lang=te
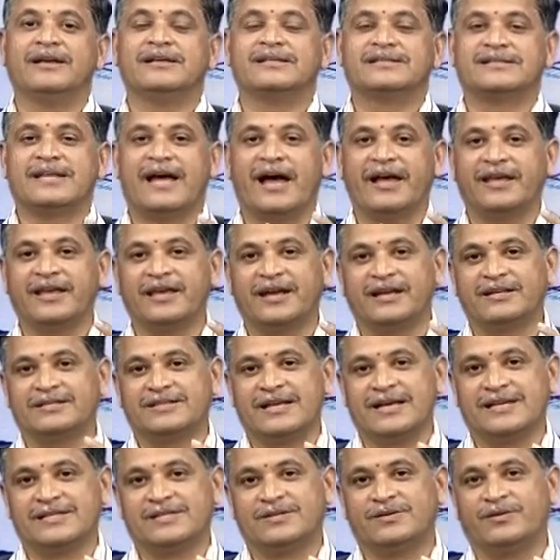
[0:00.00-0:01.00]
సాంఖ్యక
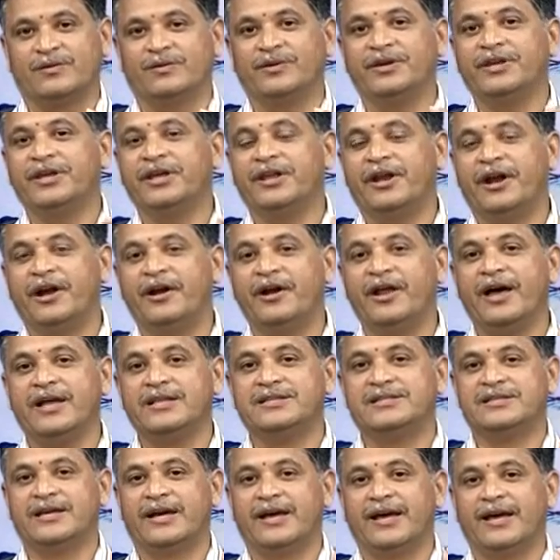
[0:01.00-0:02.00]
శాస్త్రం ఈ రెండు
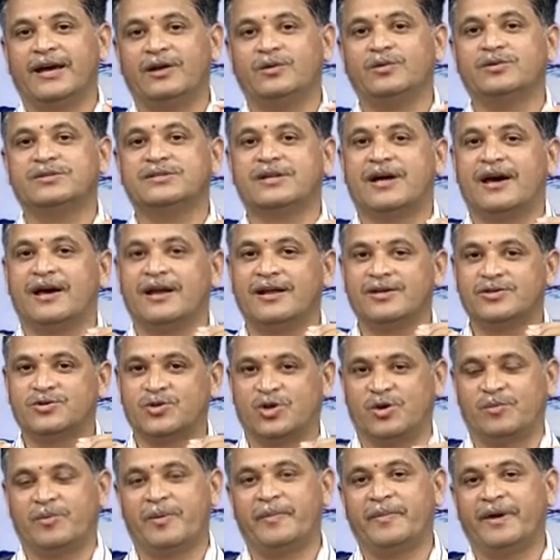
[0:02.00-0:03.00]
అధ్యాయాలు చాలా
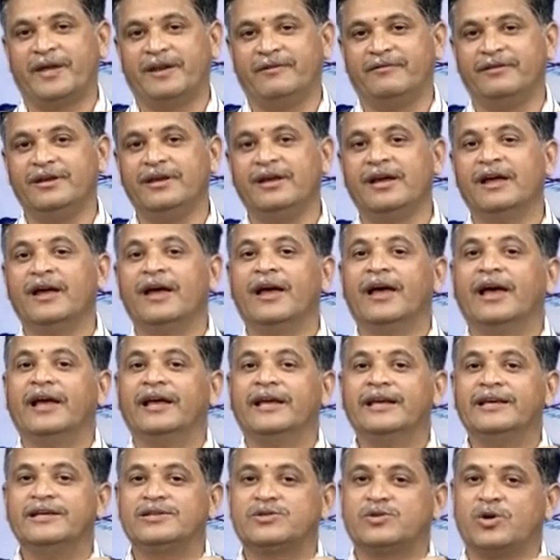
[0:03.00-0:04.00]
సులభమైనవి
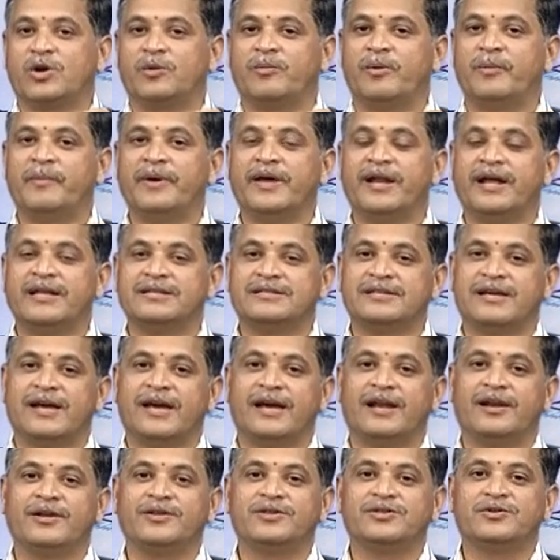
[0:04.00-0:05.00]
ఈ సులభమైన
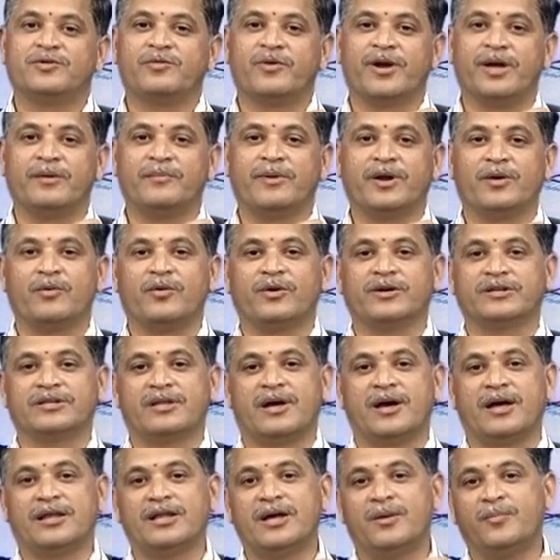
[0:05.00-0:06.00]
అధ్యాయాల నుంచి కూడా మనకు ఒక
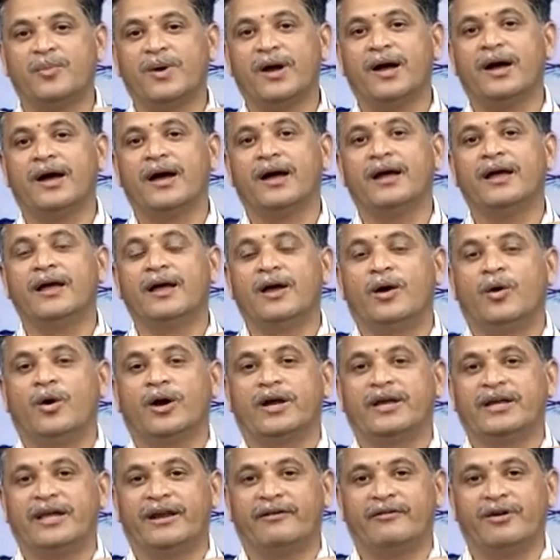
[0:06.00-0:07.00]
దాదాపుగా ఒక
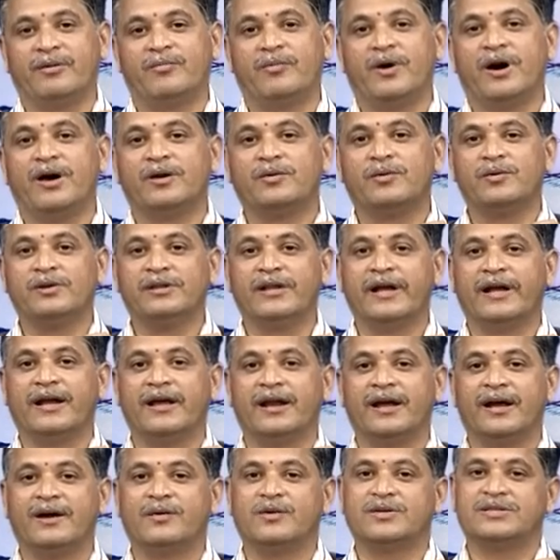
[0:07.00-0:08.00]
ఇరవై మార్కులు
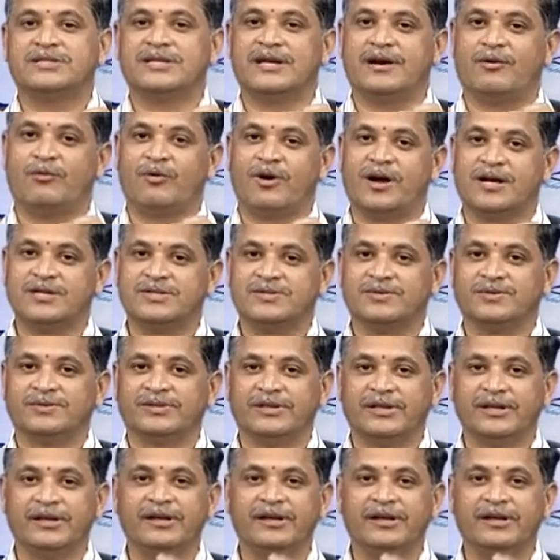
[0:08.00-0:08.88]
దగ్గరగా వచ్చే అవకాశం ఉంది